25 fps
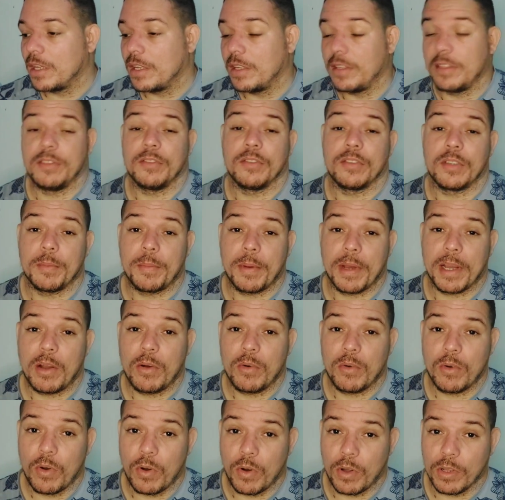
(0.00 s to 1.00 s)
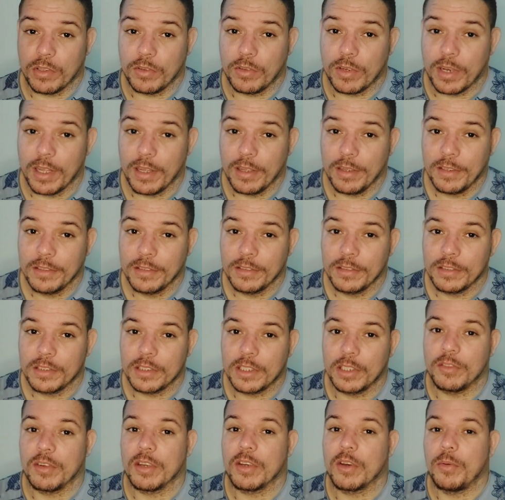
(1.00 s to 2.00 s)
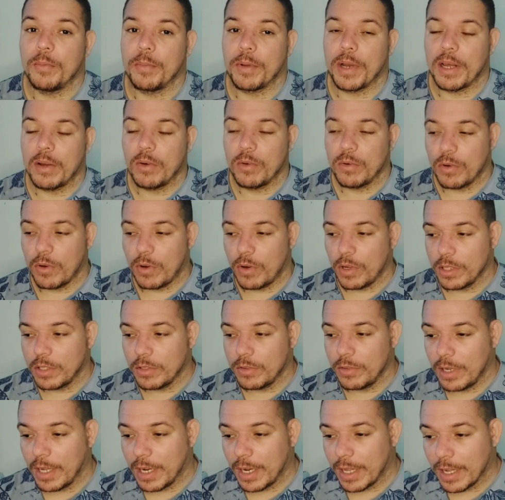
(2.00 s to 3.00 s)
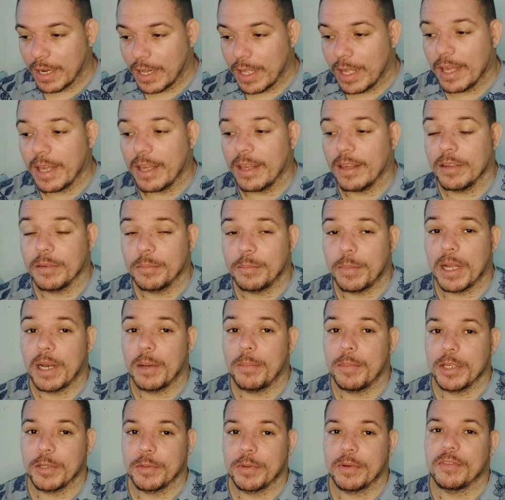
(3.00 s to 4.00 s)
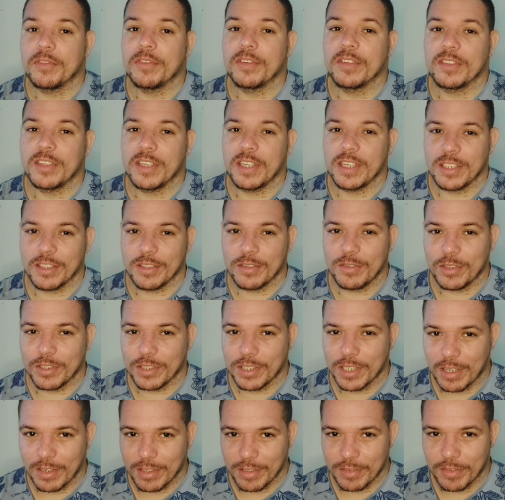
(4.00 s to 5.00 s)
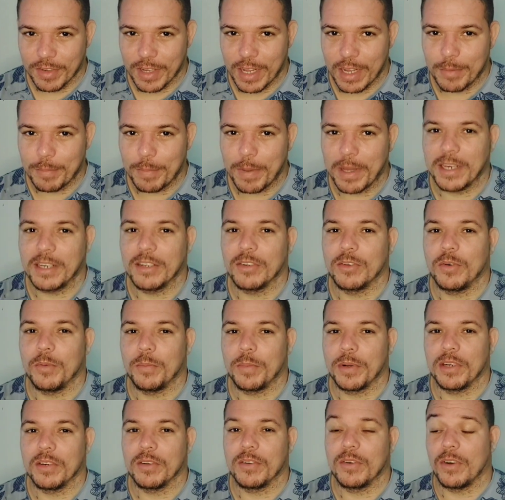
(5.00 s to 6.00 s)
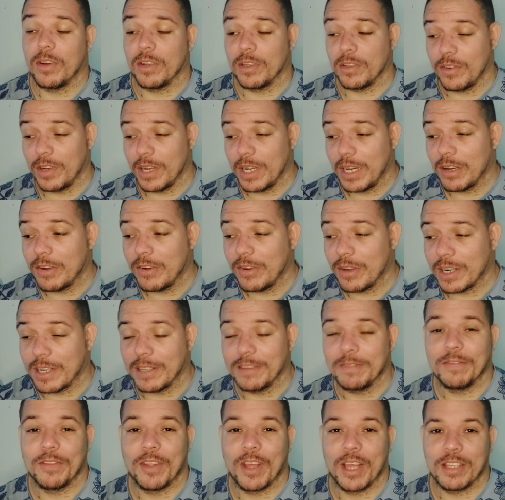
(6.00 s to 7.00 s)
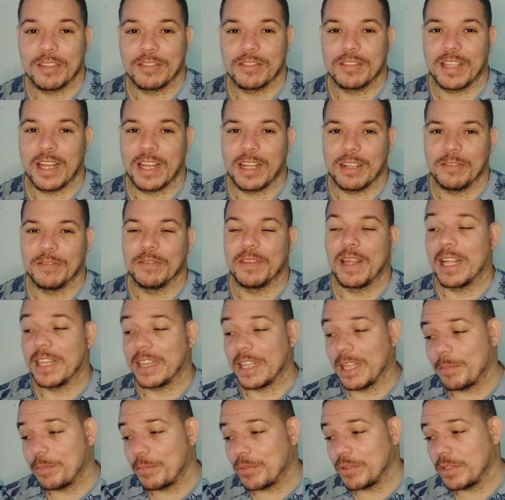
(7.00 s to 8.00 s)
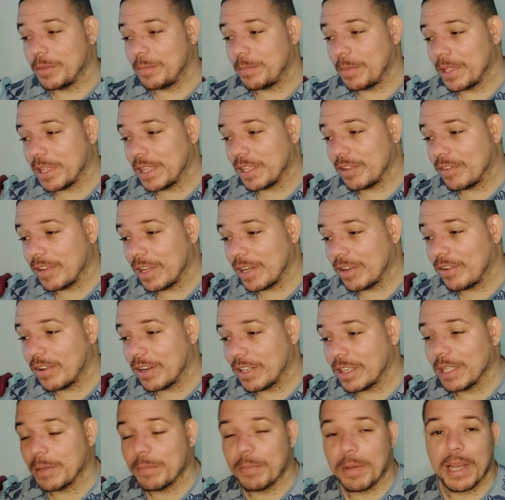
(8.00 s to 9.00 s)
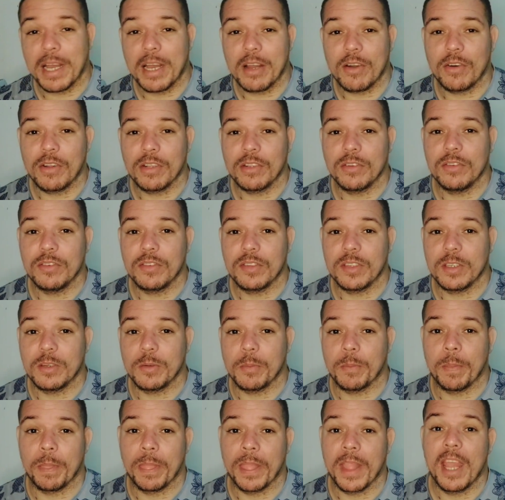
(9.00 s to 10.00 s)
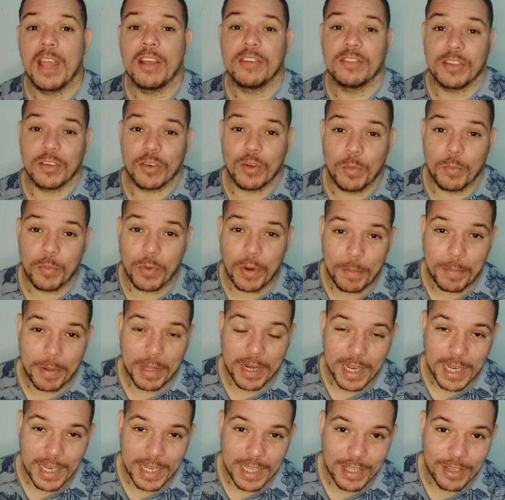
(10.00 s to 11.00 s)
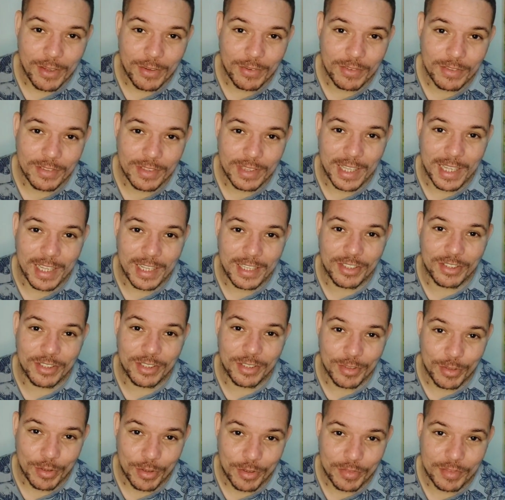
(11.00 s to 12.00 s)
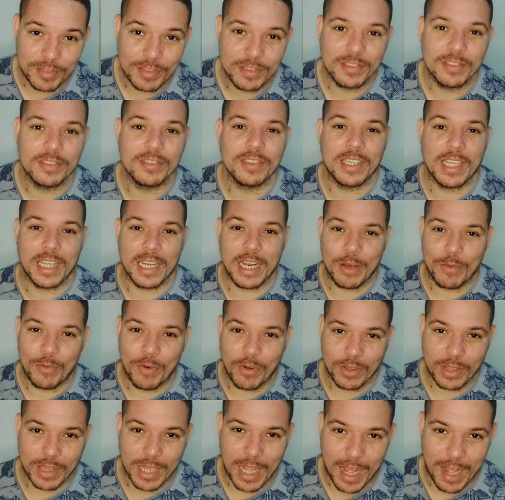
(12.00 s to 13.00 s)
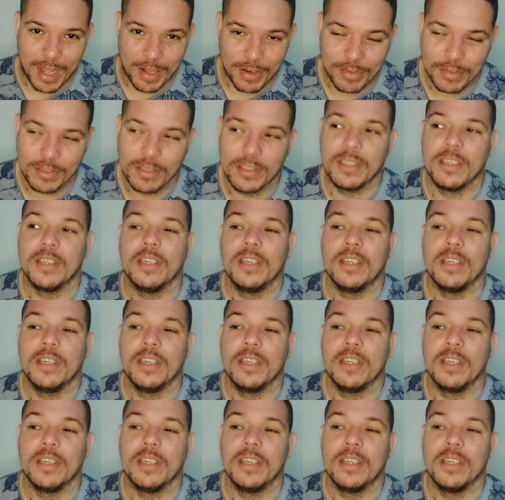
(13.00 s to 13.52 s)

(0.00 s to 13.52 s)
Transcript: E se você pagar o código, né? Então vai comprar o código, galera. É, parabéns para vocês que gostaram de ficar pagando, comprando código. Olha agora o resultado. Até para os IPTV agora tem que pagar códigozinho. Você compra o aparelhinho dele de novo, que nem um otário.